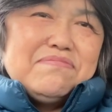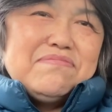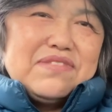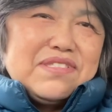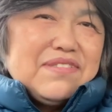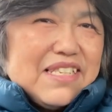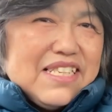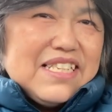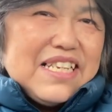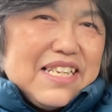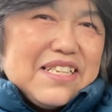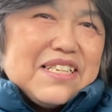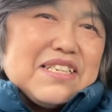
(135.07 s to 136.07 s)
それで
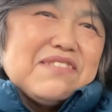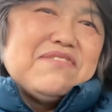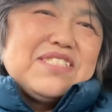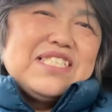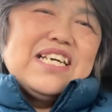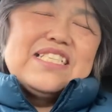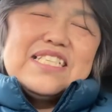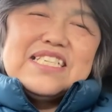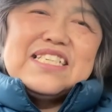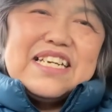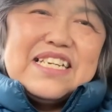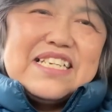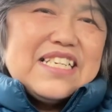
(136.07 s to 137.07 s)
ね、こう幸せ
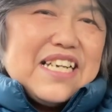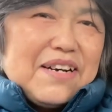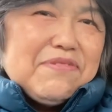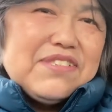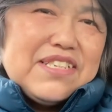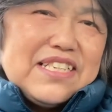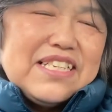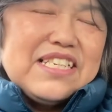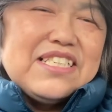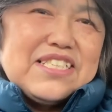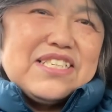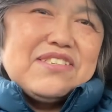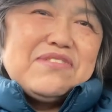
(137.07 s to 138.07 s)
ならいいかもしれない
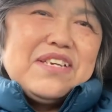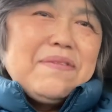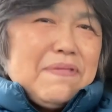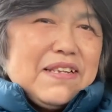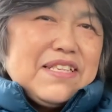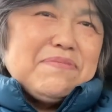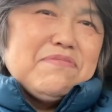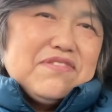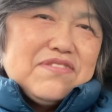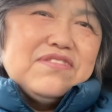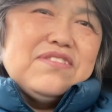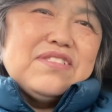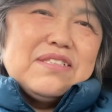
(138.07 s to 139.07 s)
んですけど、やっぱりね、
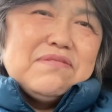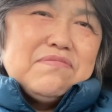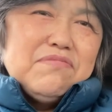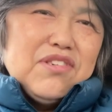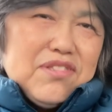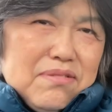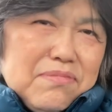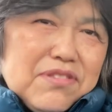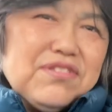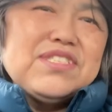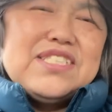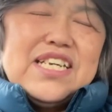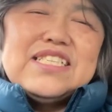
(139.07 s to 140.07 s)
もっ
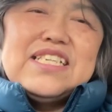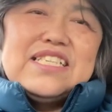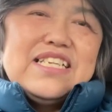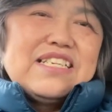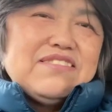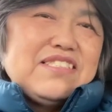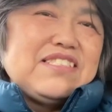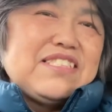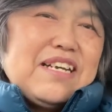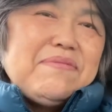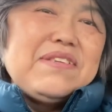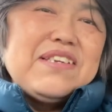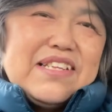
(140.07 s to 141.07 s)
と幸せになる
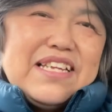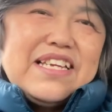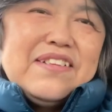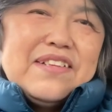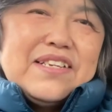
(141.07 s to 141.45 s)
ためにはね、